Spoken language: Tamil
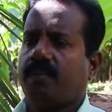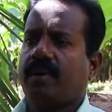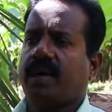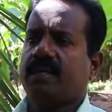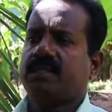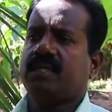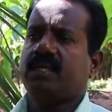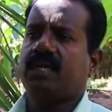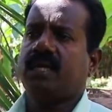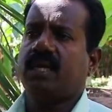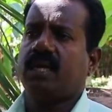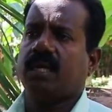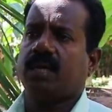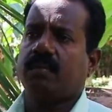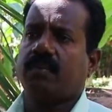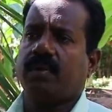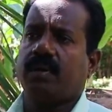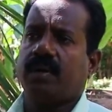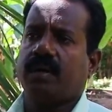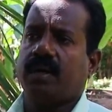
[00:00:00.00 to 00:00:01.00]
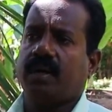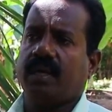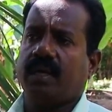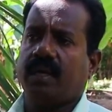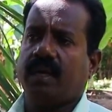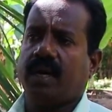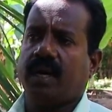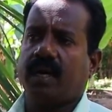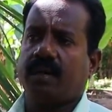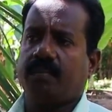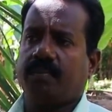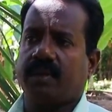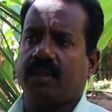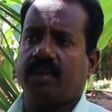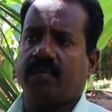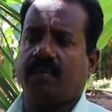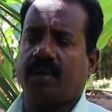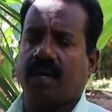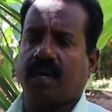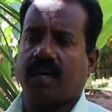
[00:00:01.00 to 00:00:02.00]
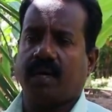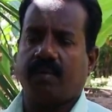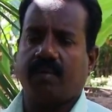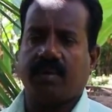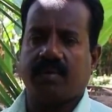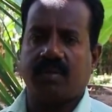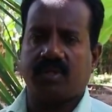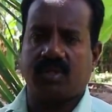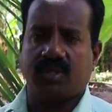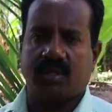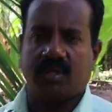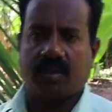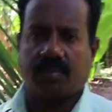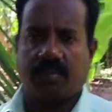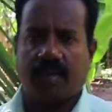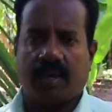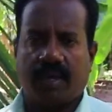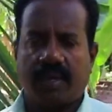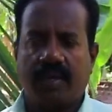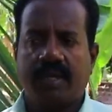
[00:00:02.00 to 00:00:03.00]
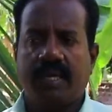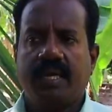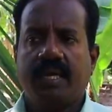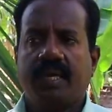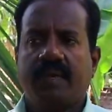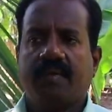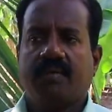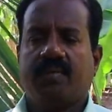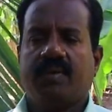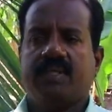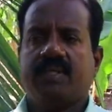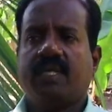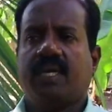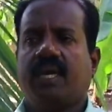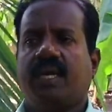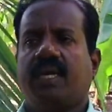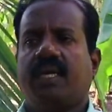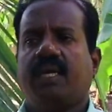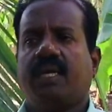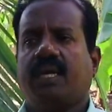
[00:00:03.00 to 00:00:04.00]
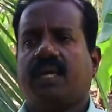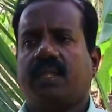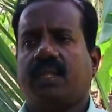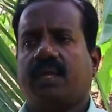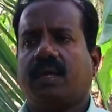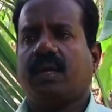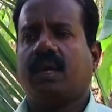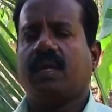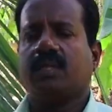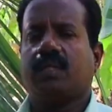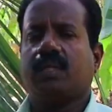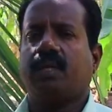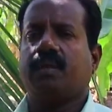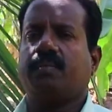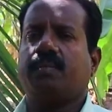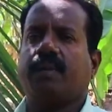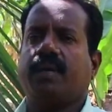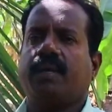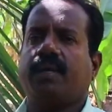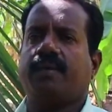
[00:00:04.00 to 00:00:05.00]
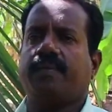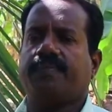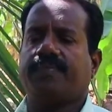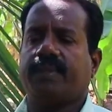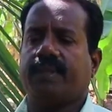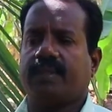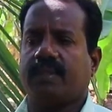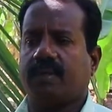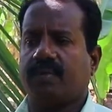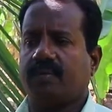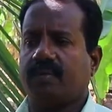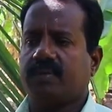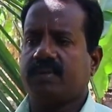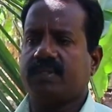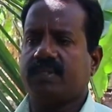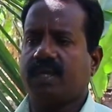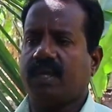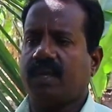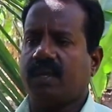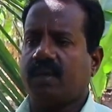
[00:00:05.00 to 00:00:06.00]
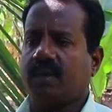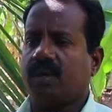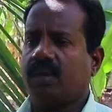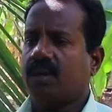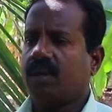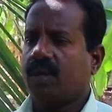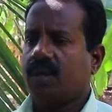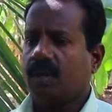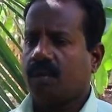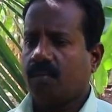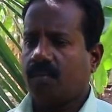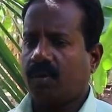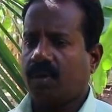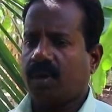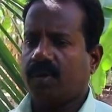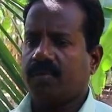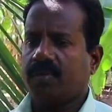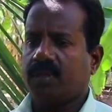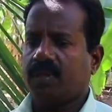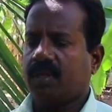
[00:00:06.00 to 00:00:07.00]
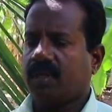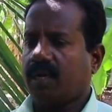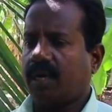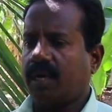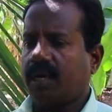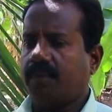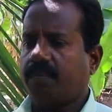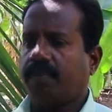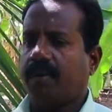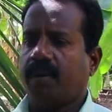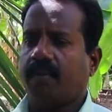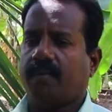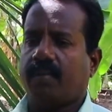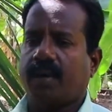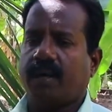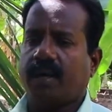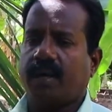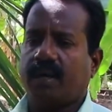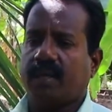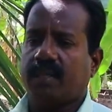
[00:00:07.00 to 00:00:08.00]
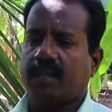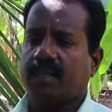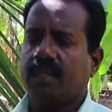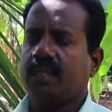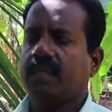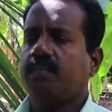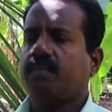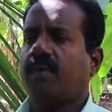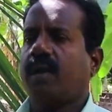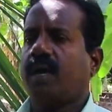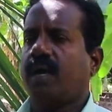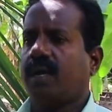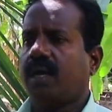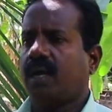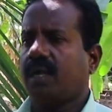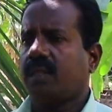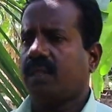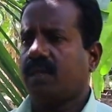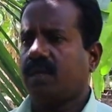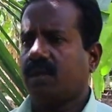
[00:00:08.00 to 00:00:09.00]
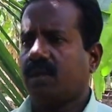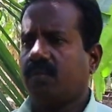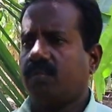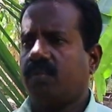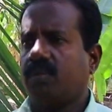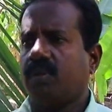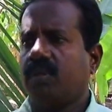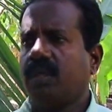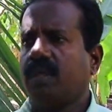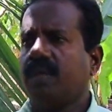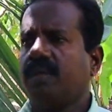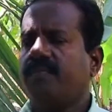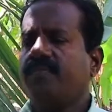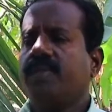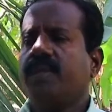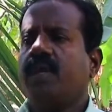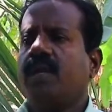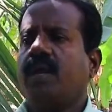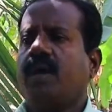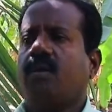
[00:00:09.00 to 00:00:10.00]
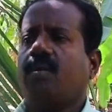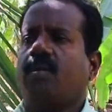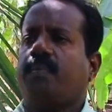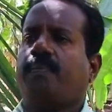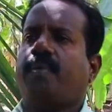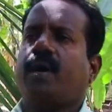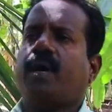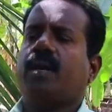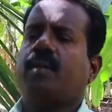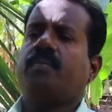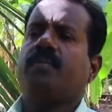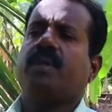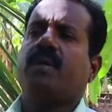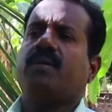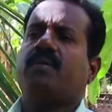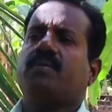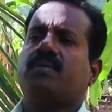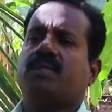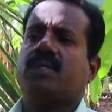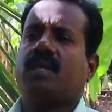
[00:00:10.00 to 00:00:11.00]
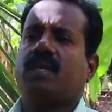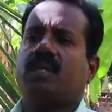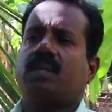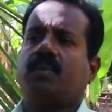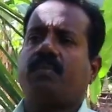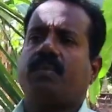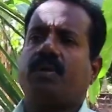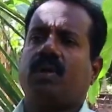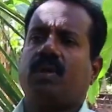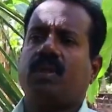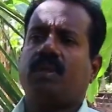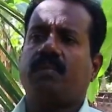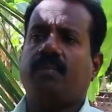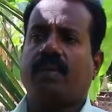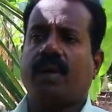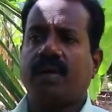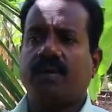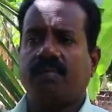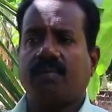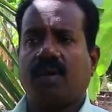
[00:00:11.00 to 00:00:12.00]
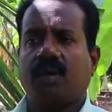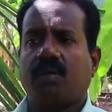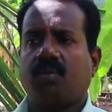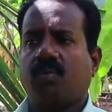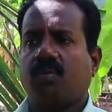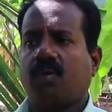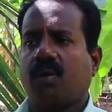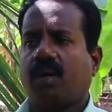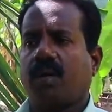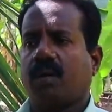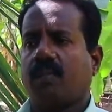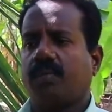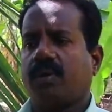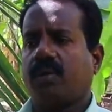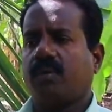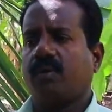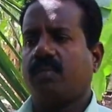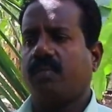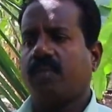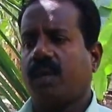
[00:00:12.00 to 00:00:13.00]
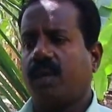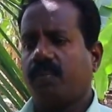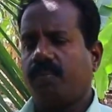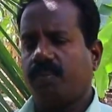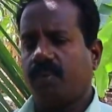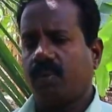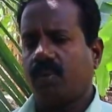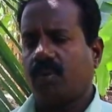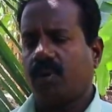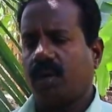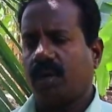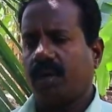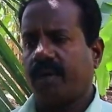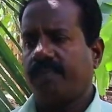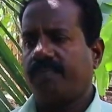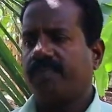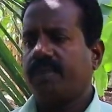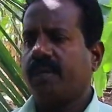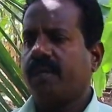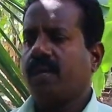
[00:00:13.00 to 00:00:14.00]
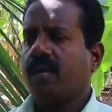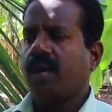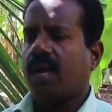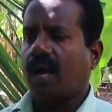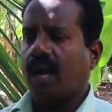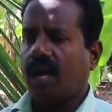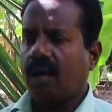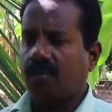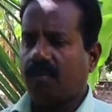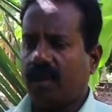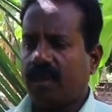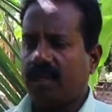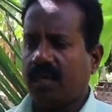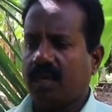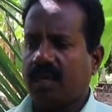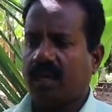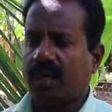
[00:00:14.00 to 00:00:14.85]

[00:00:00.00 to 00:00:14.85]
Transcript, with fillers: பாசன நீர் நீரை அனுப்புகிறத வழக்கமாக வச்சுருந்தோம்னா விவசாயி எந்த காலத்துலேயுமே அந்த விவசாயம் முறை வந்து கண்டிப்பாக மாறாது அந்த மாறாத இருக்கும்போது அவர் பாரம்பரிய விவசாயத்துக்கு போய்டுவது மண் வளம் கூட ஆரம்பிக்கும் மண்புழுவோட அளவு அதிக